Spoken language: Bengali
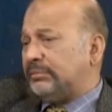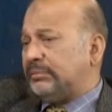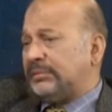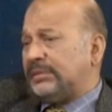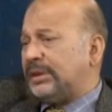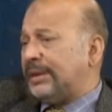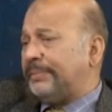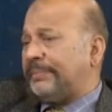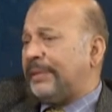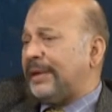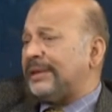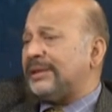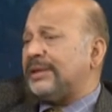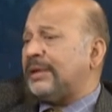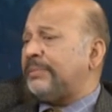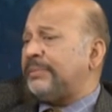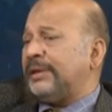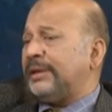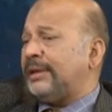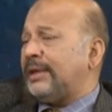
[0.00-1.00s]
যে
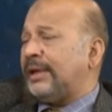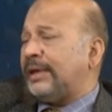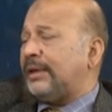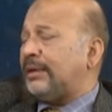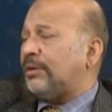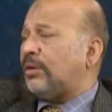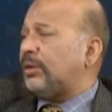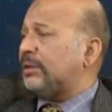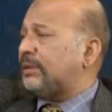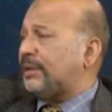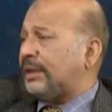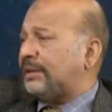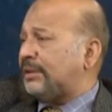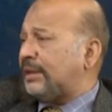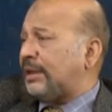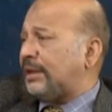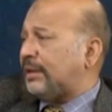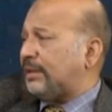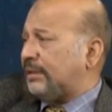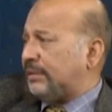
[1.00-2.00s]
পাঞ্জাবিদের
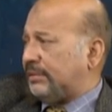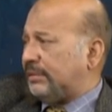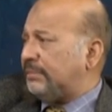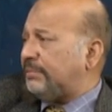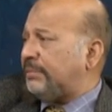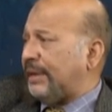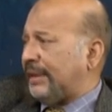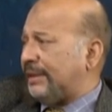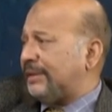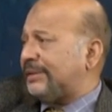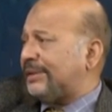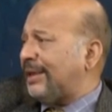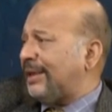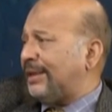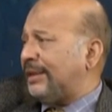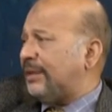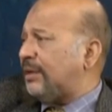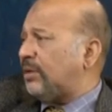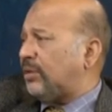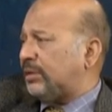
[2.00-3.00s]
অত্যাচার
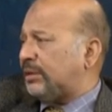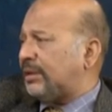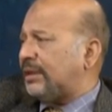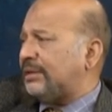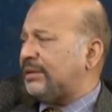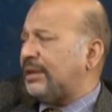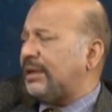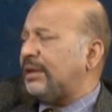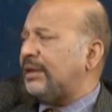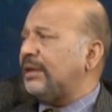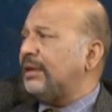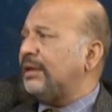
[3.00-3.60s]
পাকিস্তানিদের অত্যাচার